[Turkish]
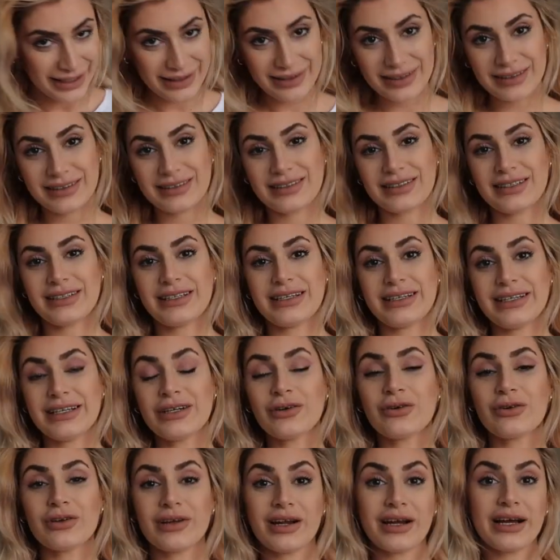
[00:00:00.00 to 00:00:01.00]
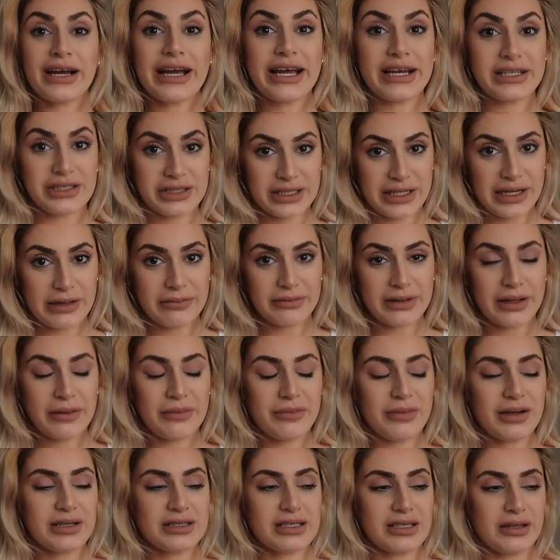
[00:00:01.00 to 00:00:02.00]
evet e, ilk olarak
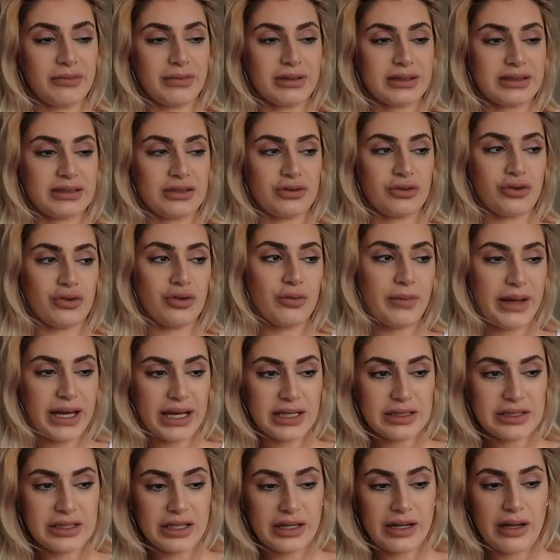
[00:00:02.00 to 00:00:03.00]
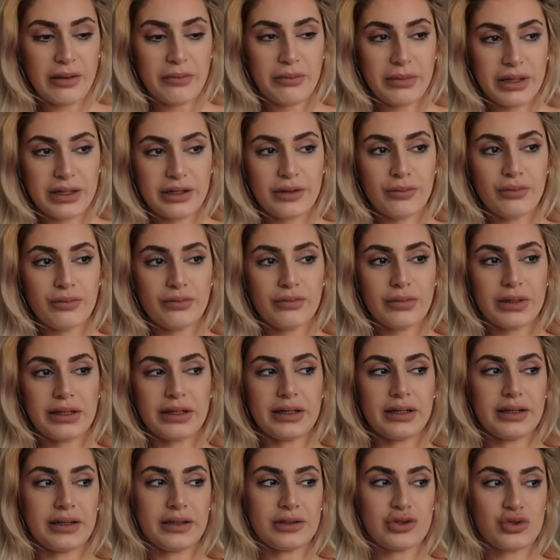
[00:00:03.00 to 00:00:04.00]
H&M'den başlamak istiyorum. H&M benim
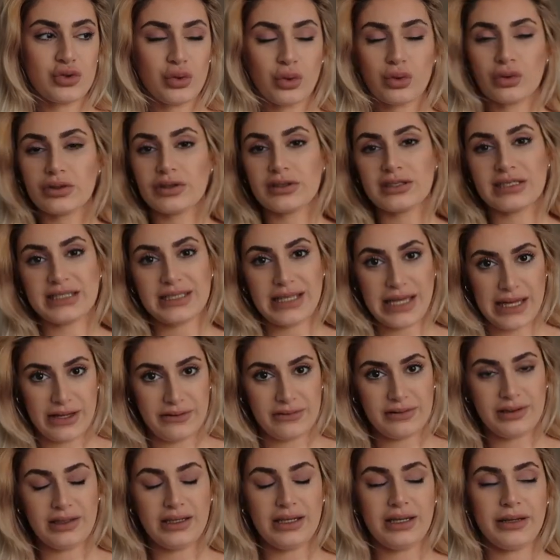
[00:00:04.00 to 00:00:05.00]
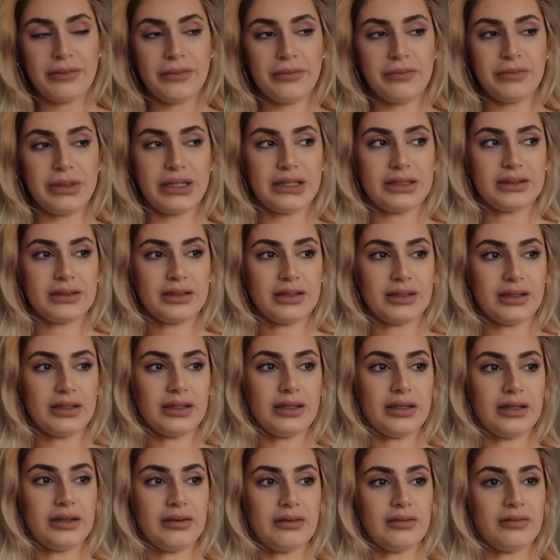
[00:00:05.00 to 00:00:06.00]
e, çok sevdiğim bir
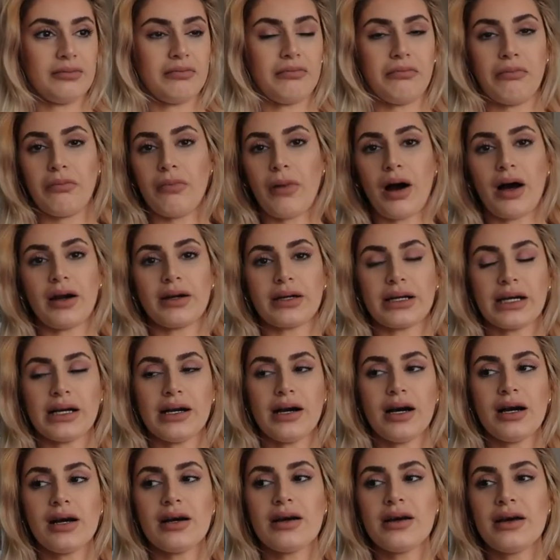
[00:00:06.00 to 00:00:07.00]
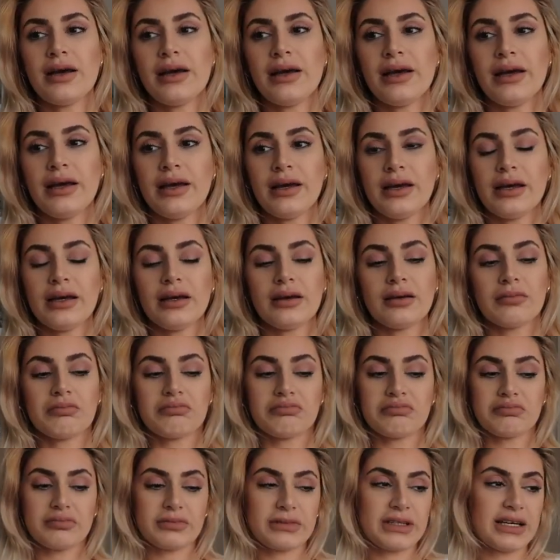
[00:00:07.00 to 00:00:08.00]
e, marka.
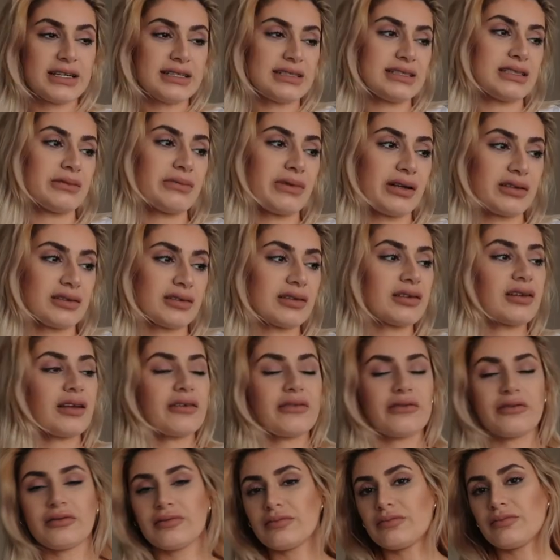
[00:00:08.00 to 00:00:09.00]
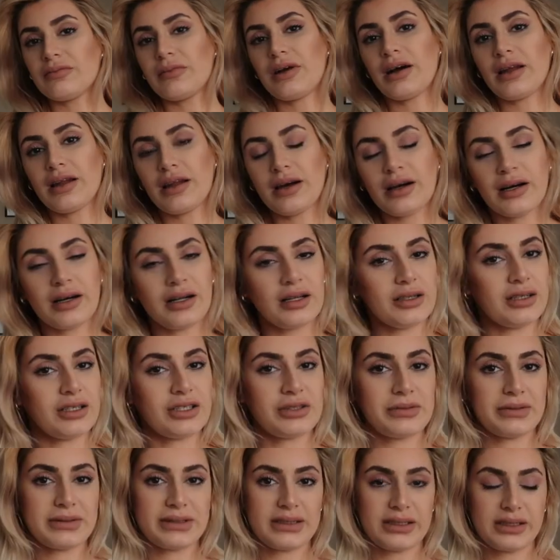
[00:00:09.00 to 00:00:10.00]
Teslimatla alakalı
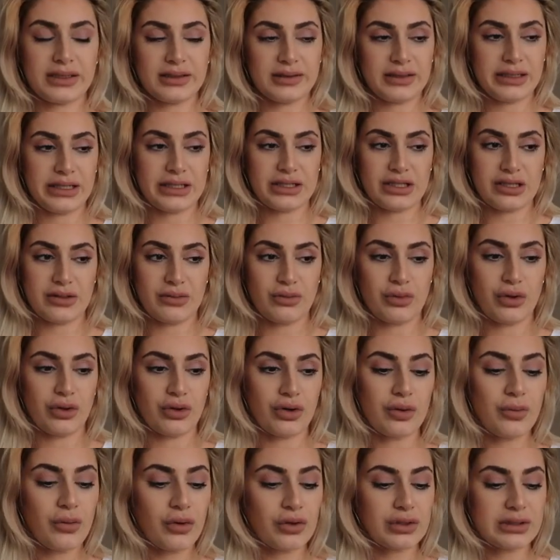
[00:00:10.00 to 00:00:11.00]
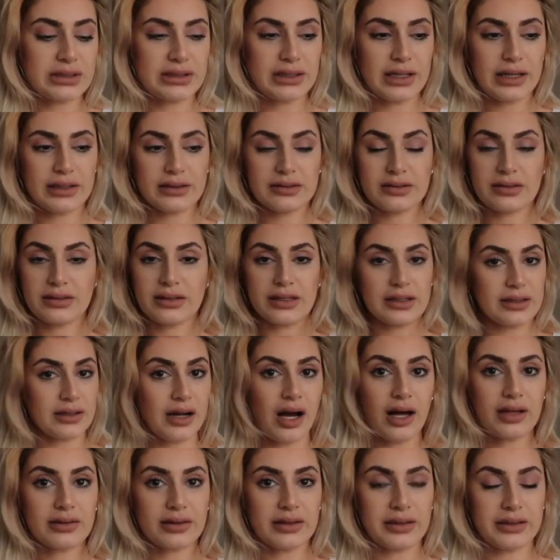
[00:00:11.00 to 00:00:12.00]
hiçbir sıkıntı yaşamıyorum. O yüzden e,
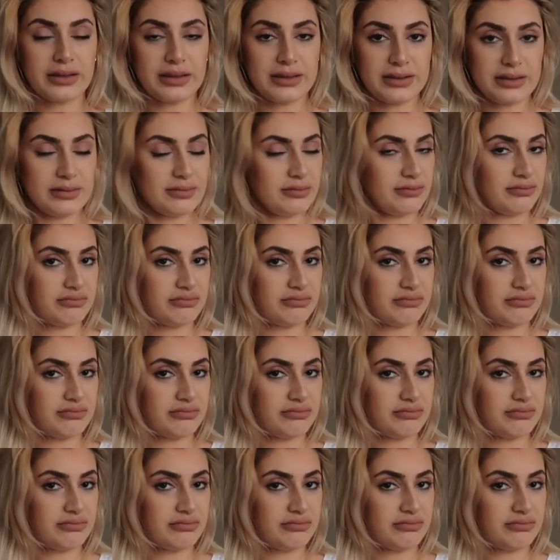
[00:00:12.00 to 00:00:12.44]
rahatlıkla